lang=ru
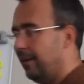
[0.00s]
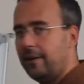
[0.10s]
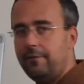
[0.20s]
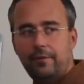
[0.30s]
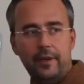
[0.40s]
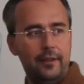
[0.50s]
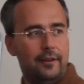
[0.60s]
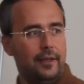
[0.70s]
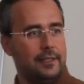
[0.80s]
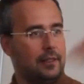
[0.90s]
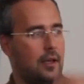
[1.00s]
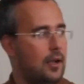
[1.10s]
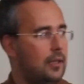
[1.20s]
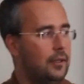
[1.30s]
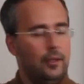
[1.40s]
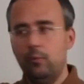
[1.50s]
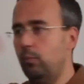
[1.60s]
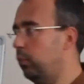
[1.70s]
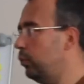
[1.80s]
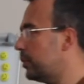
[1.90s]
Кафе, ресторан,
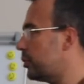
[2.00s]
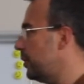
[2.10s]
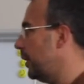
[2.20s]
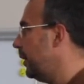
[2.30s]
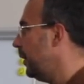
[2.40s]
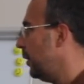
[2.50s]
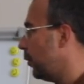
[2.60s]
булочная.